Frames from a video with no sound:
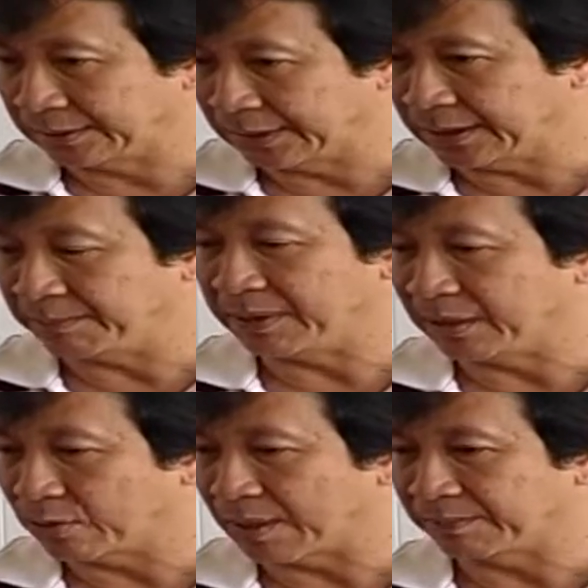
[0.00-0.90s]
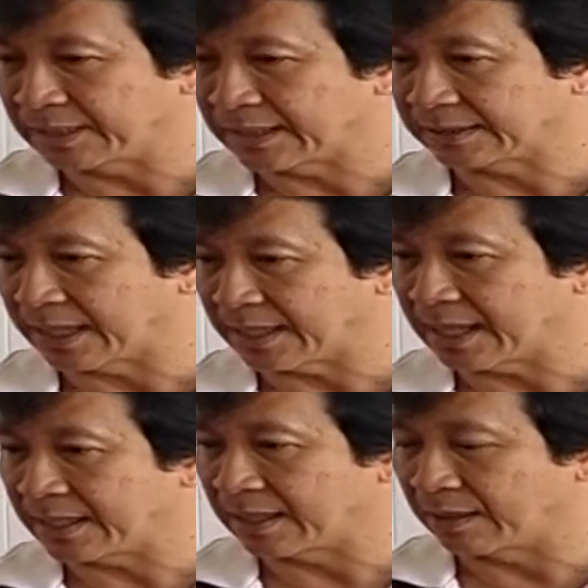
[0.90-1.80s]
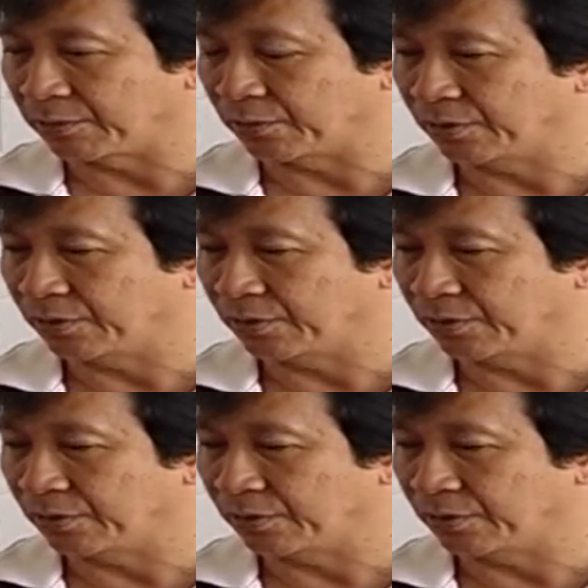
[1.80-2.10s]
ที่มีความตั้งใจให้เขา